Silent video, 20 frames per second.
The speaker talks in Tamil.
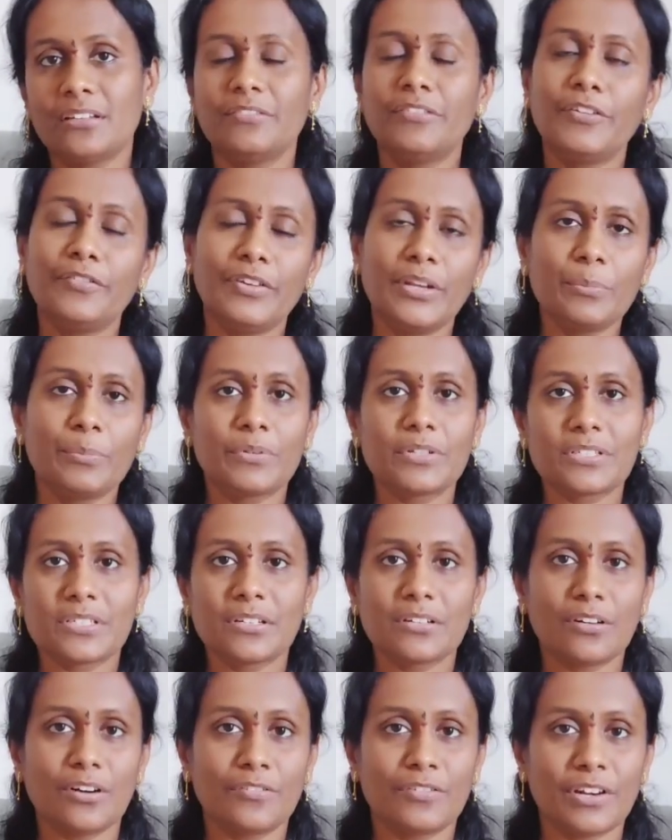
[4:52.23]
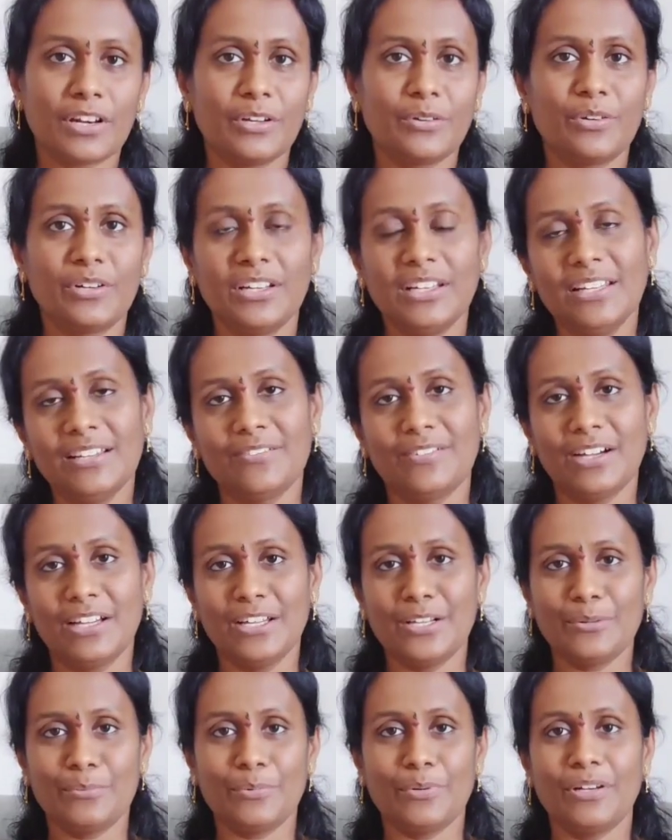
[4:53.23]
ஃபிஃப்டி பர்சன்ட் ஆஃபரில் கூட நீங்கள்
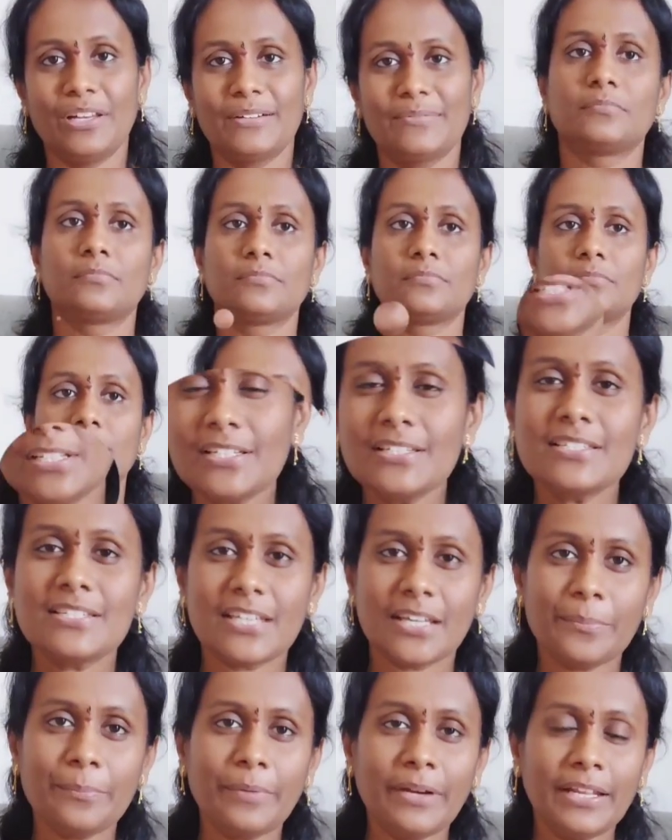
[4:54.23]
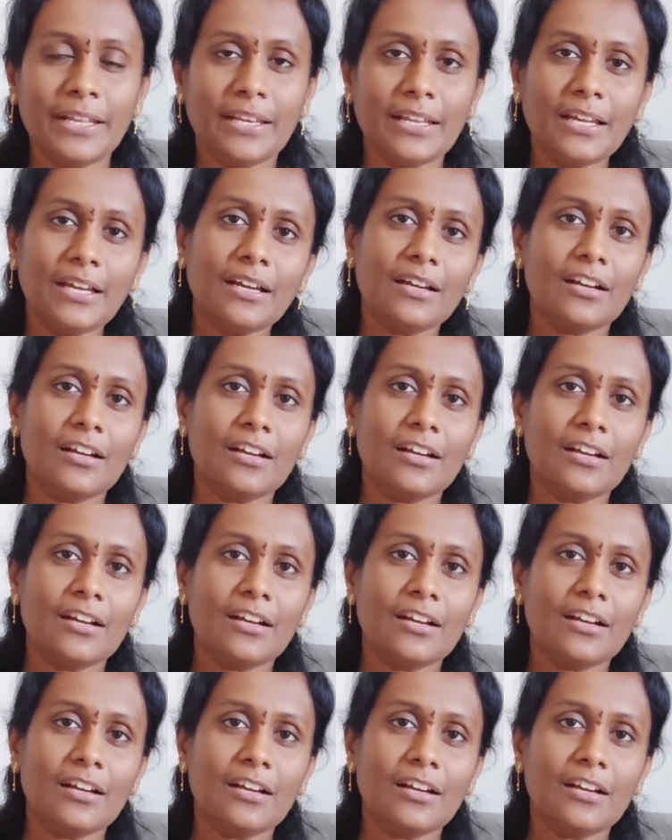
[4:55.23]
வாங்கிட்டு போகலாம் இது வந்து ஜெர்மனியில்